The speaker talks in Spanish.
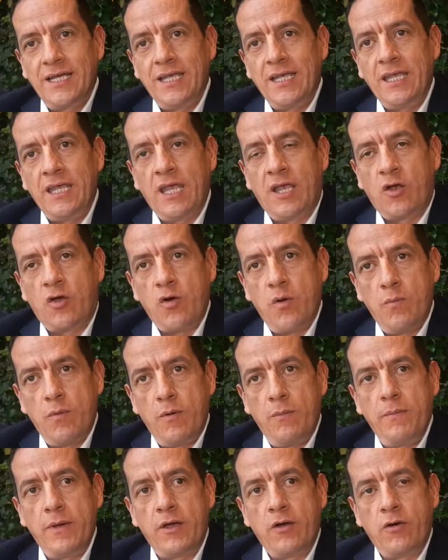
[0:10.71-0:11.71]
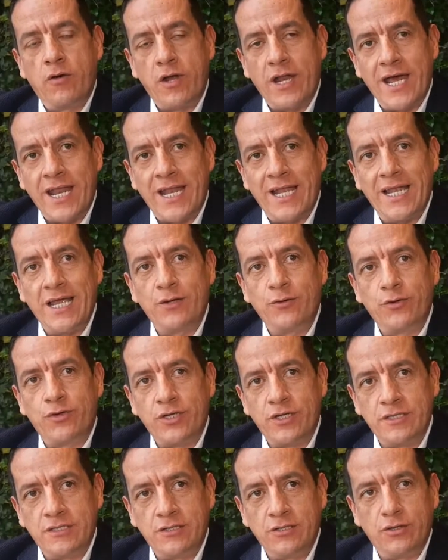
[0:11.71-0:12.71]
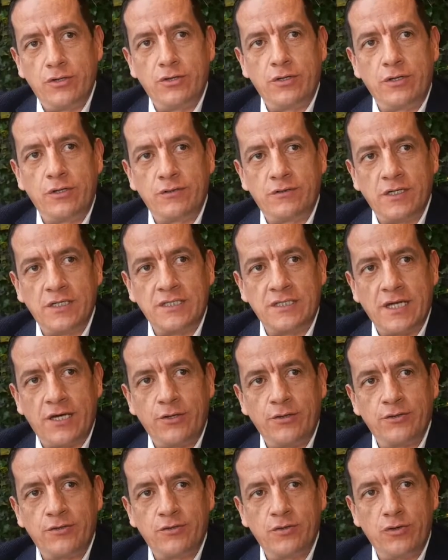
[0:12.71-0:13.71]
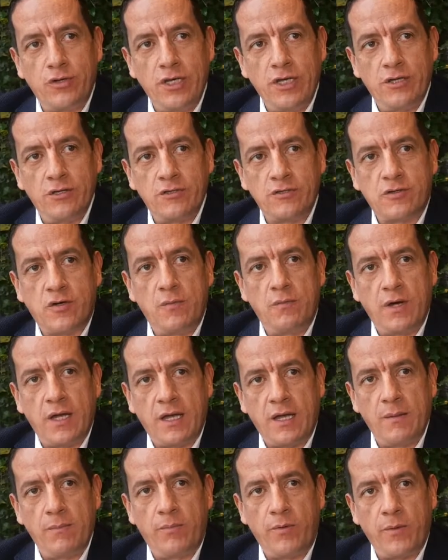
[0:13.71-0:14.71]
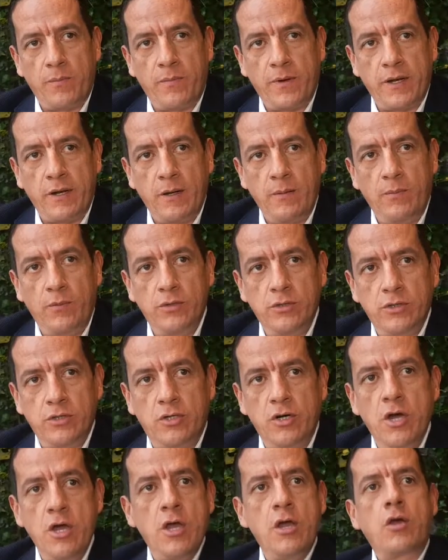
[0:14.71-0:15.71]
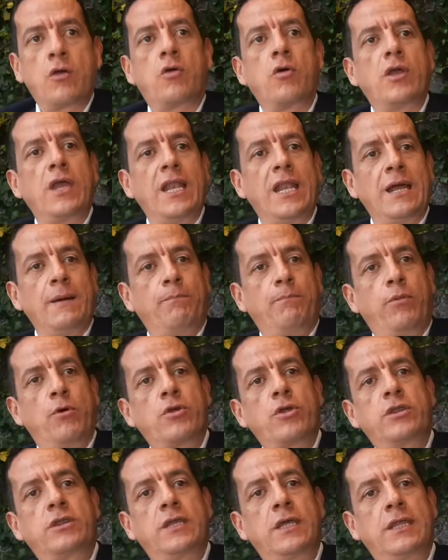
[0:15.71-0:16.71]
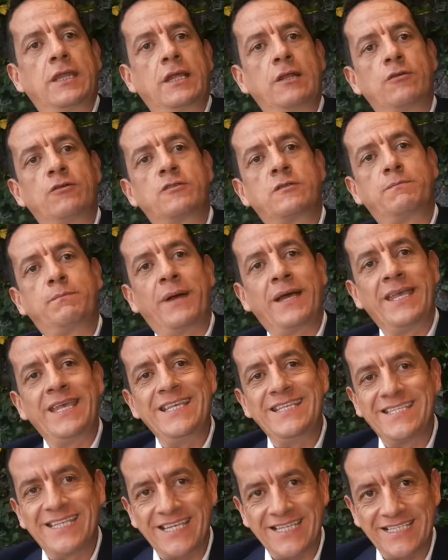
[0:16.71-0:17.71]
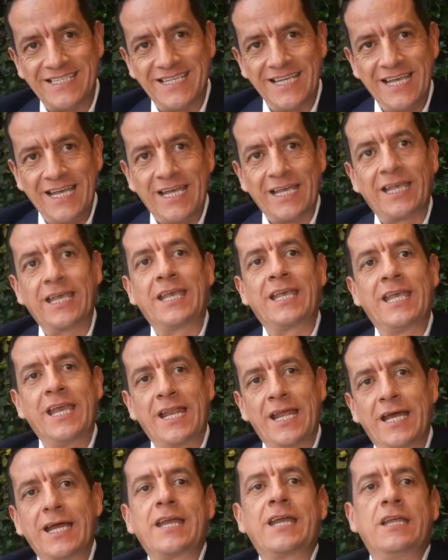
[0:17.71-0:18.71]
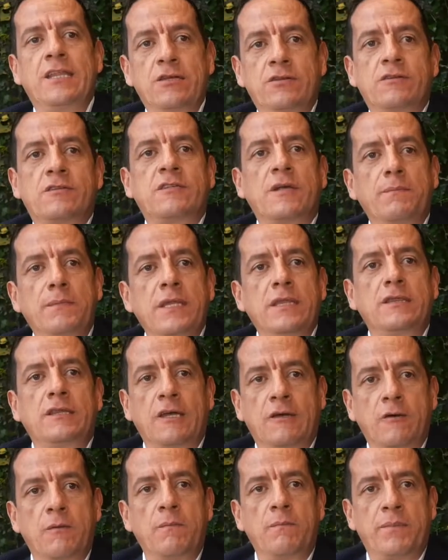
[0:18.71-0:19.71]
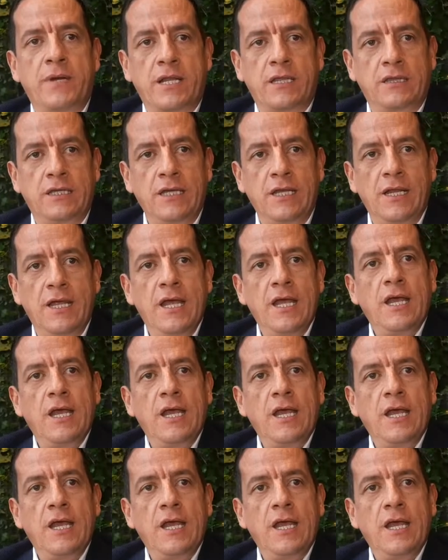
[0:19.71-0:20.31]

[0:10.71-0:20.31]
y cómo mejorar la nutrición de los Estados Unidos como ejemplo para el mundo con el aporte de los países que quieran generosamente compartir